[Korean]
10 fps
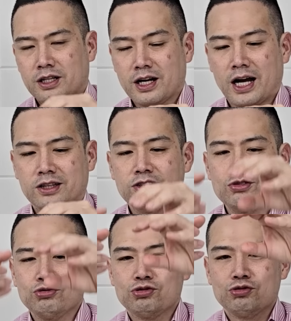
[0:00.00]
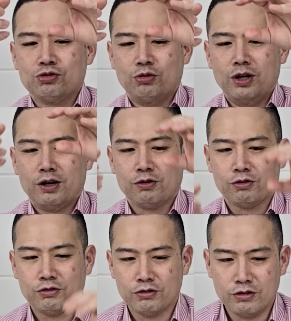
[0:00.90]
같은 수준으로 올라온
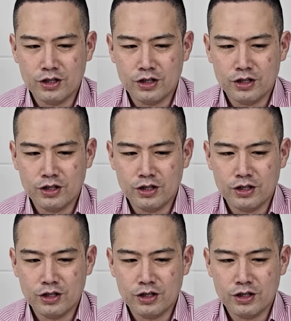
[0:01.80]
거고